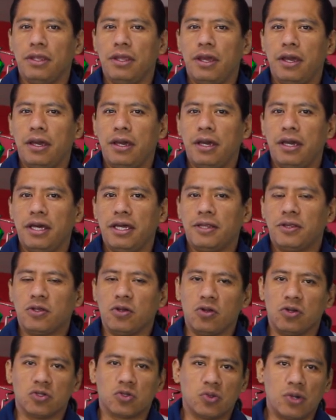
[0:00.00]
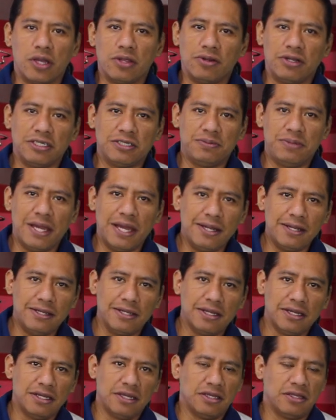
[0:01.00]
eh, todos los jugadores bien,
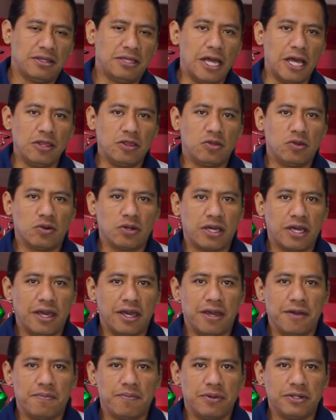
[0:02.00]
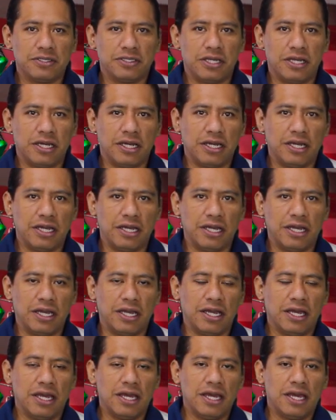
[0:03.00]
tanto que pues
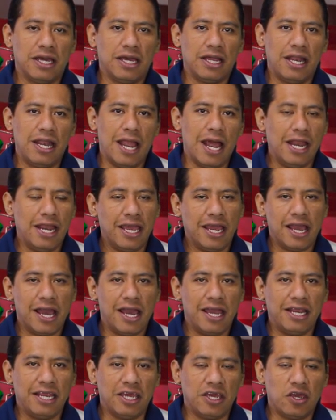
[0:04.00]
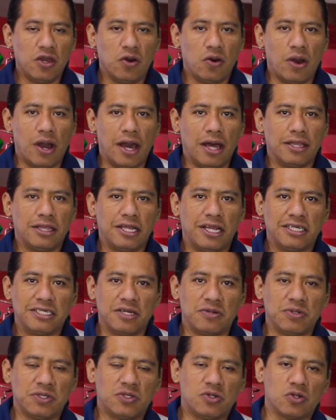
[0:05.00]
eh, la liga eligió a tres
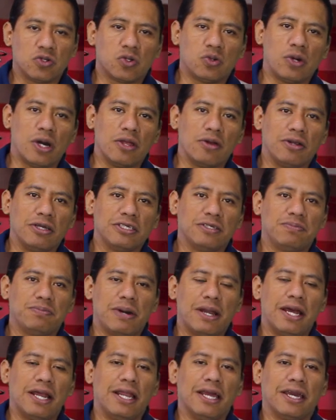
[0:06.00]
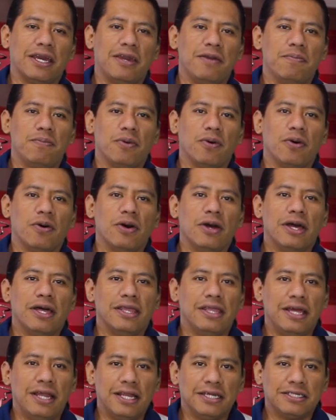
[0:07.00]
de nuestros jugadores para el equipo
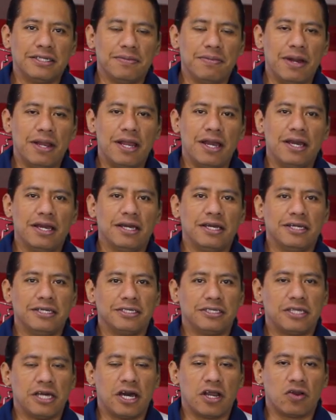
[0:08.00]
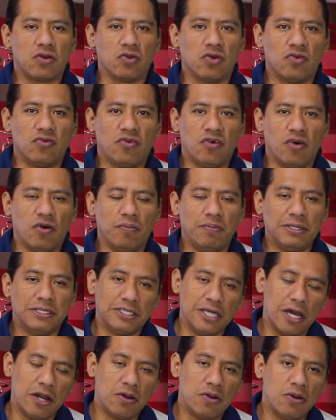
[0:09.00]
de la semana, está Rodolfo
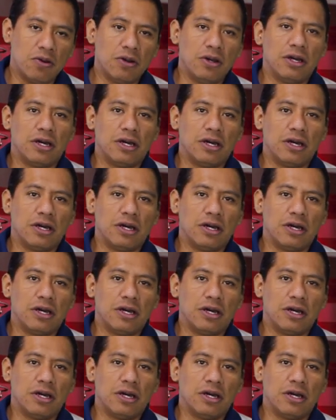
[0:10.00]
Pizarro,